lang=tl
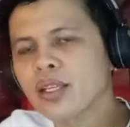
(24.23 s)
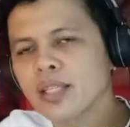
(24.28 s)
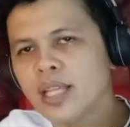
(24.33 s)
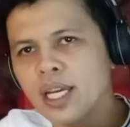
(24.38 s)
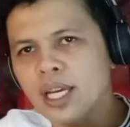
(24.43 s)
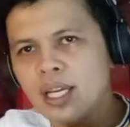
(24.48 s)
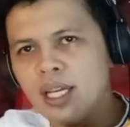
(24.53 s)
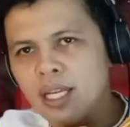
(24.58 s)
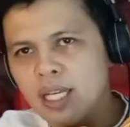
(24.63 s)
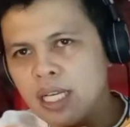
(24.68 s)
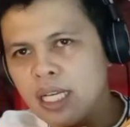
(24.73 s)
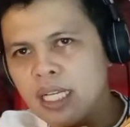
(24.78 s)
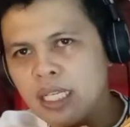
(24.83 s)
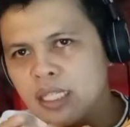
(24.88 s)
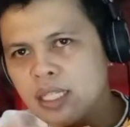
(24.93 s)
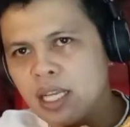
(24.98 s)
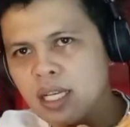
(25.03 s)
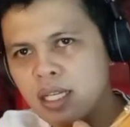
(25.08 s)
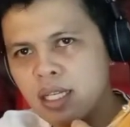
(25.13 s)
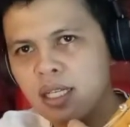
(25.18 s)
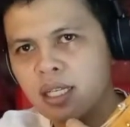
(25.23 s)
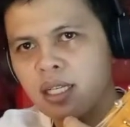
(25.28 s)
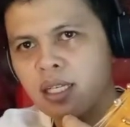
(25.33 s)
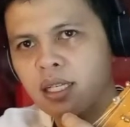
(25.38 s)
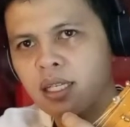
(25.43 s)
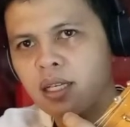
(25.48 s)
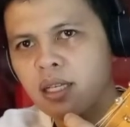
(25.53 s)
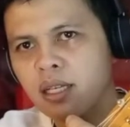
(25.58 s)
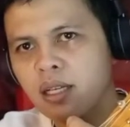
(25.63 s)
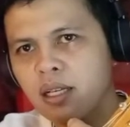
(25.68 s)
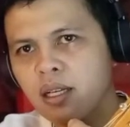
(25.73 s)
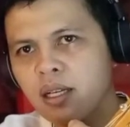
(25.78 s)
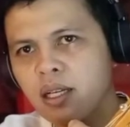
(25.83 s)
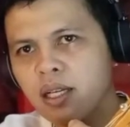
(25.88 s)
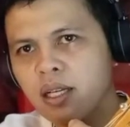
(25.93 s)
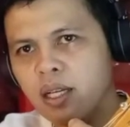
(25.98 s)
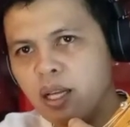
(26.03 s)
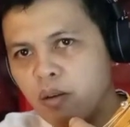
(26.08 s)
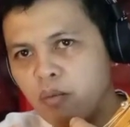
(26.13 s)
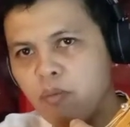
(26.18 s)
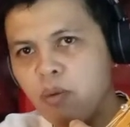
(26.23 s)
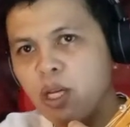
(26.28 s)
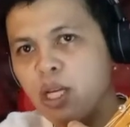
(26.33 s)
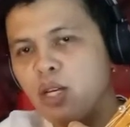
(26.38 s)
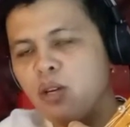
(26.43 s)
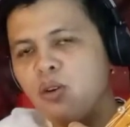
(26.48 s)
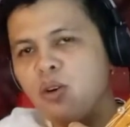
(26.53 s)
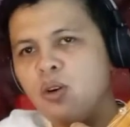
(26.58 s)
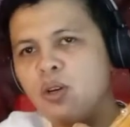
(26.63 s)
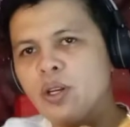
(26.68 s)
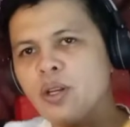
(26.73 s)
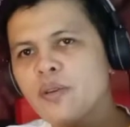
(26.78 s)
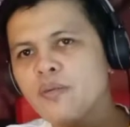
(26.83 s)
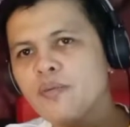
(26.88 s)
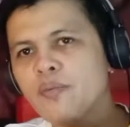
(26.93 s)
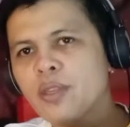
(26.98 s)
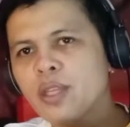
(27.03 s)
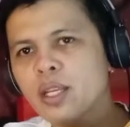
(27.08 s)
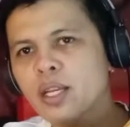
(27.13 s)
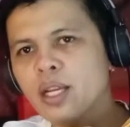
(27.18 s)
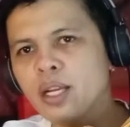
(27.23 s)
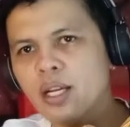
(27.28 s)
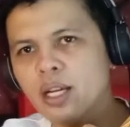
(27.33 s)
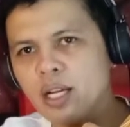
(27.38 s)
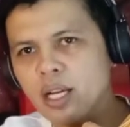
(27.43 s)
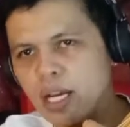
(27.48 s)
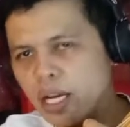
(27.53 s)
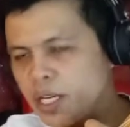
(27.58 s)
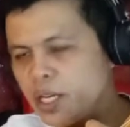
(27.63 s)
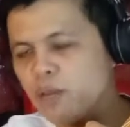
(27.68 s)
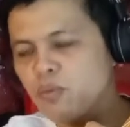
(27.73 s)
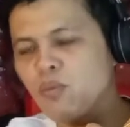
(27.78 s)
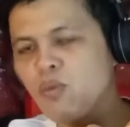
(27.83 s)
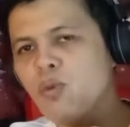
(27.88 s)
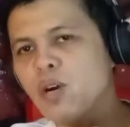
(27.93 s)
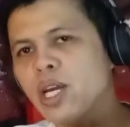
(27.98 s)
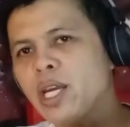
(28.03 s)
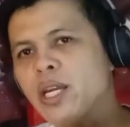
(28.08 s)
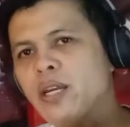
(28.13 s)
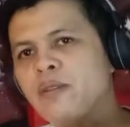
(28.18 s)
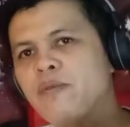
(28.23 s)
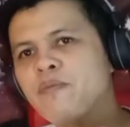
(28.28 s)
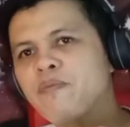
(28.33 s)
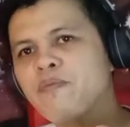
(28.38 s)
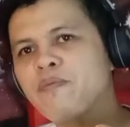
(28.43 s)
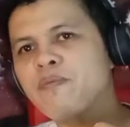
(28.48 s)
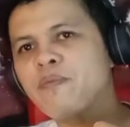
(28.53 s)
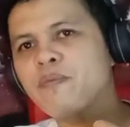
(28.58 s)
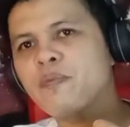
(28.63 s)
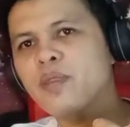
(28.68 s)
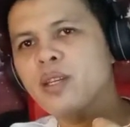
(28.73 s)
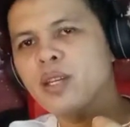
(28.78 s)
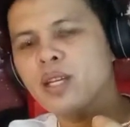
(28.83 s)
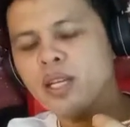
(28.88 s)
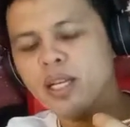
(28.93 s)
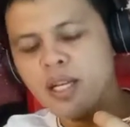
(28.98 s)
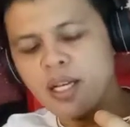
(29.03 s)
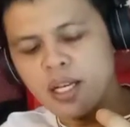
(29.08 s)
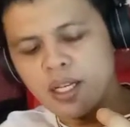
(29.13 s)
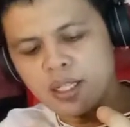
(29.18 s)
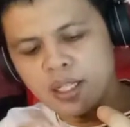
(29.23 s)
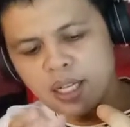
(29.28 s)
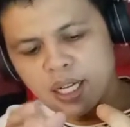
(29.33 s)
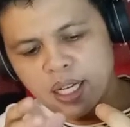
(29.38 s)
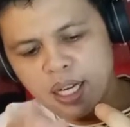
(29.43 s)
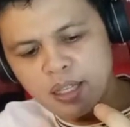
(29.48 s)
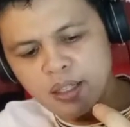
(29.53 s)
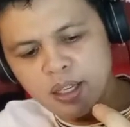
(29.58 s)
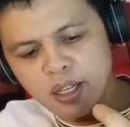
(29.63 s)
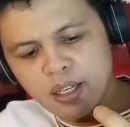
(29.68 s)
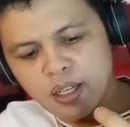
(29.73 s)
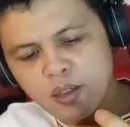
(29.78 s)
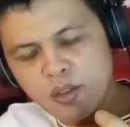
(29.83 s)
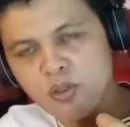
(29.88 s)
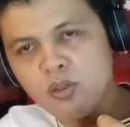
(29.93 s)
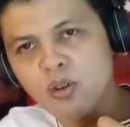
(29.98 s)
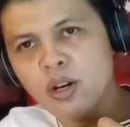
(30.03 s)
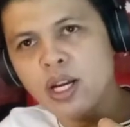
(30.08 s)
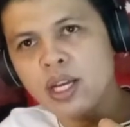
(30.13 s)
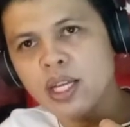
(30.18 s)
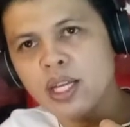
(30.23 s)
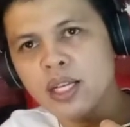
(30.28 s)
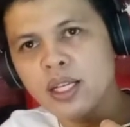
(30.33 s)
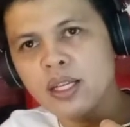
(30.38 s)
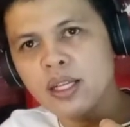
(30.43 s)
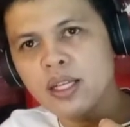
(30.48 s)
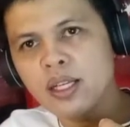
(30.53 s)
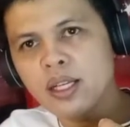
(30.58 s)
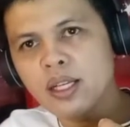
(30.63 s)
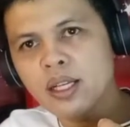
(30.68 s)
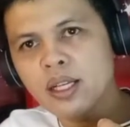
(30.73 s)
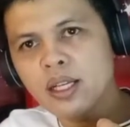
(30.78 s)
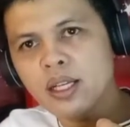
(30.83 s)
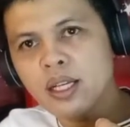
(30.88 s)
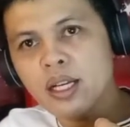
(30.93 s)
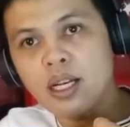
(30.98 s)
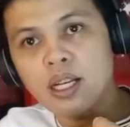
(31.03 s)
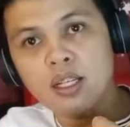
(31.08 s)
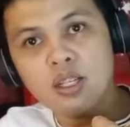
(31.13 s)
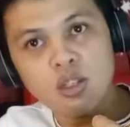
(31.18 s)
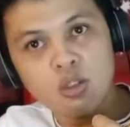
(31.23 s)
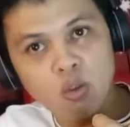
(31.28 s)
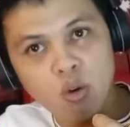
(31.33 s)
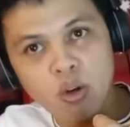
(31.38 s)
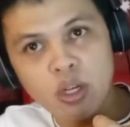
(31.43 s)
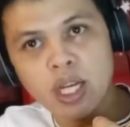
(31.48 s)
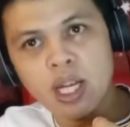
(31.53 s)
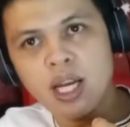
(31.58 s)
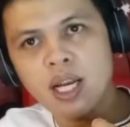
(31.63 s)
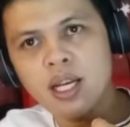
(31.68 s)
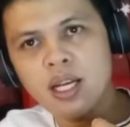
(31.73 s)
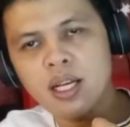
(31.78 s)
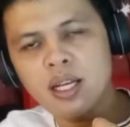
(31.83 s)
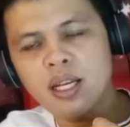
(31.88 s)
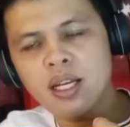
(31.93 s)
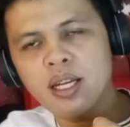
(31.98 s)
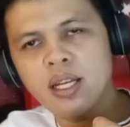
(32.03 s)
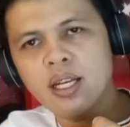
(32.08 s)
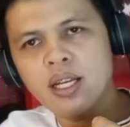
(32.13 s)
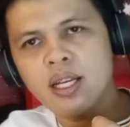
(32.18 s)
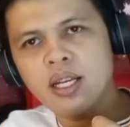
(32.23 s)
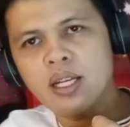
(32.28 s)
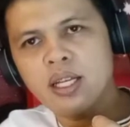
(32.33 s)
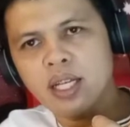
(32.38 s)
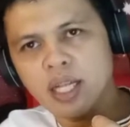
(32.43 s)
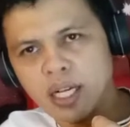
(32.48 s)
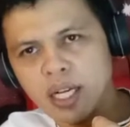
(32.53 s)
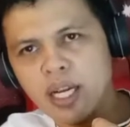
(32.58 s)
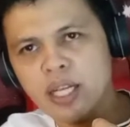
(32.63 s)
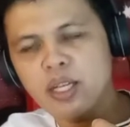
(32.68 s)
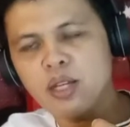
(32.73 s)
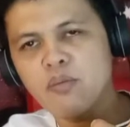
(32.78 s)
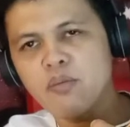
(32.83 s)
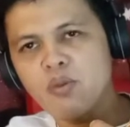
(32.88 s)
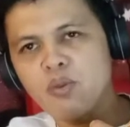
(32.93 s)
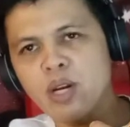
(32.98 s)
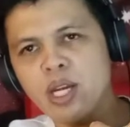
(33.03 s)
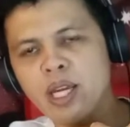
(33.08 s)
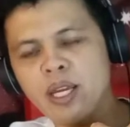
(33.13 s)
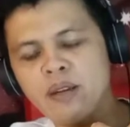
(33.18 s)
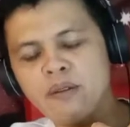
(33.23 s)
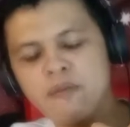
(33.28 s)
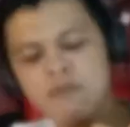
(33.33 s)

dahil iniligtas ng Panginoon ang kanyang buhay. At ang kantang ito ay ang istorya ng kanyang buhay.